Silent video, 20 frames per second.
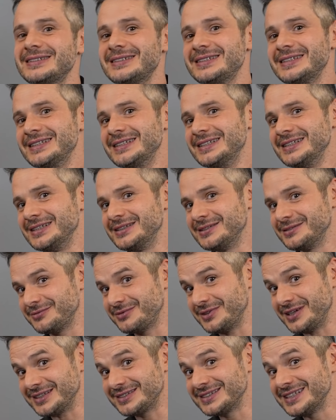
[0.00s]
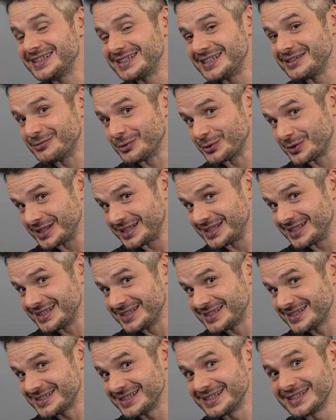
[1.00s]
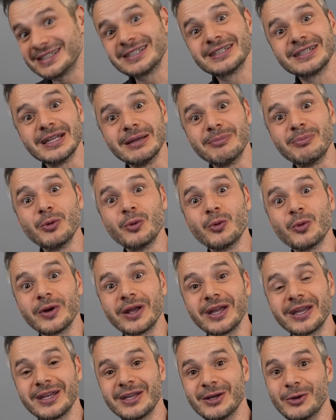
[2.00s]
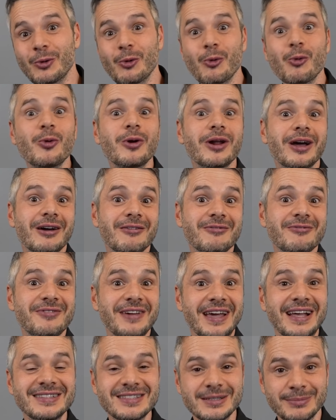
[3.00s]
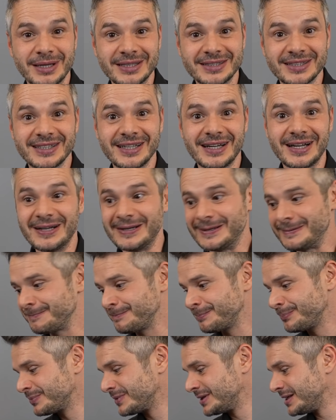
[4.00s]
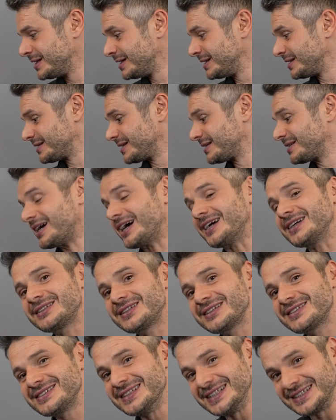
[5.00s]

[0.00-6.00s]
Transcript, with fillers: die vielleicht eine DVD sind, eine Blu-ray oder Fernsehmaterial. Denn dank des